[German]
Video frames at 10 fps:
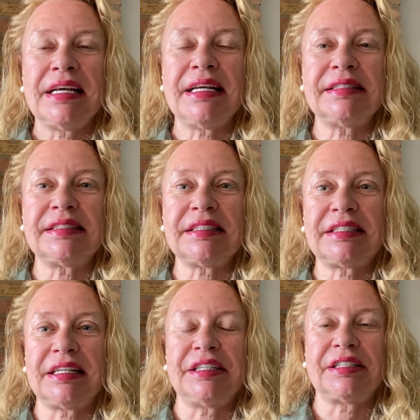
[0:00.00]

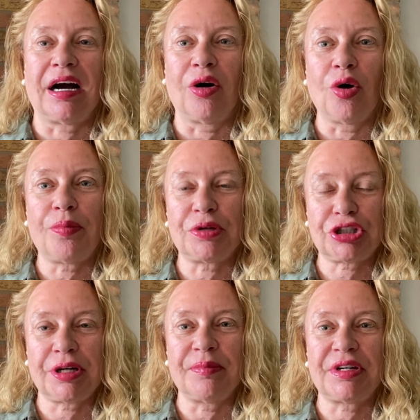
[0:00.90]
hinsichtlich auch
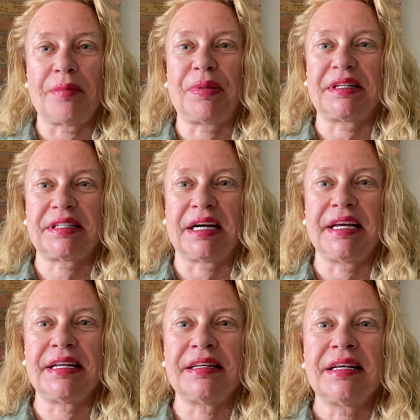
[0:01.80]
bestimmter
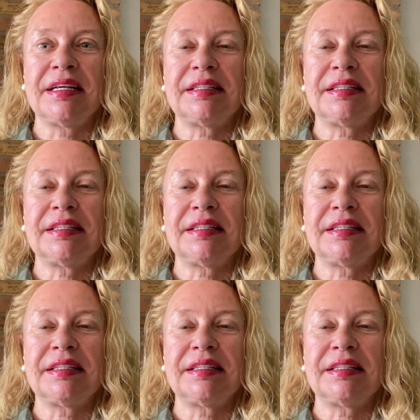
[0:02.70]
Parteien.